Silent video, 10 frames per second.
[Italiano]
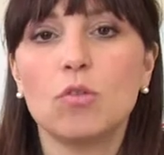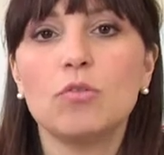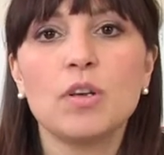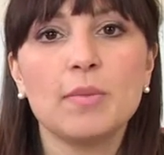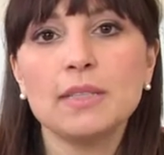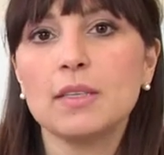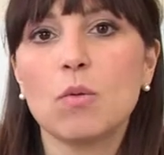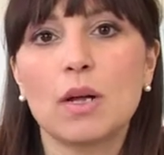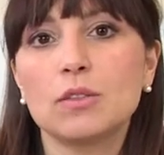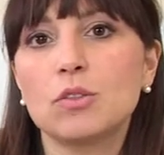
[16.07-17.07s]
ovviamente
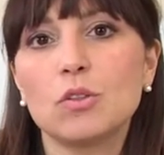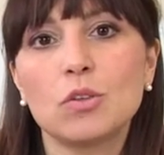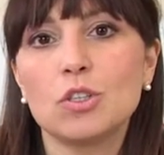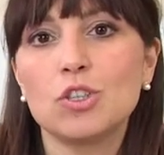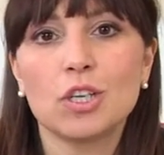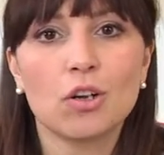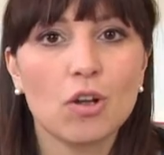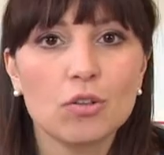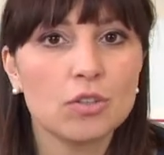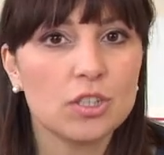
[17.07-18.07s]
quando il
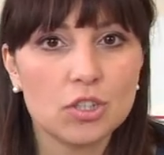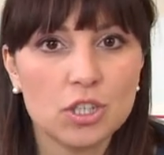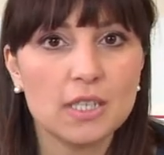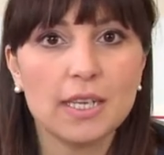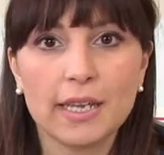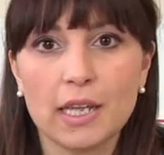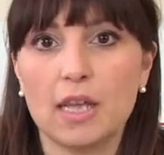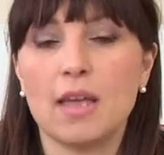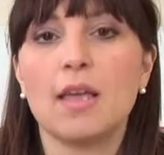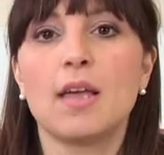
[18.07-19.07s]
ginecologo decide
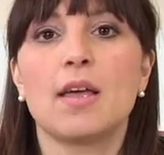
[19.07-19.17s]
che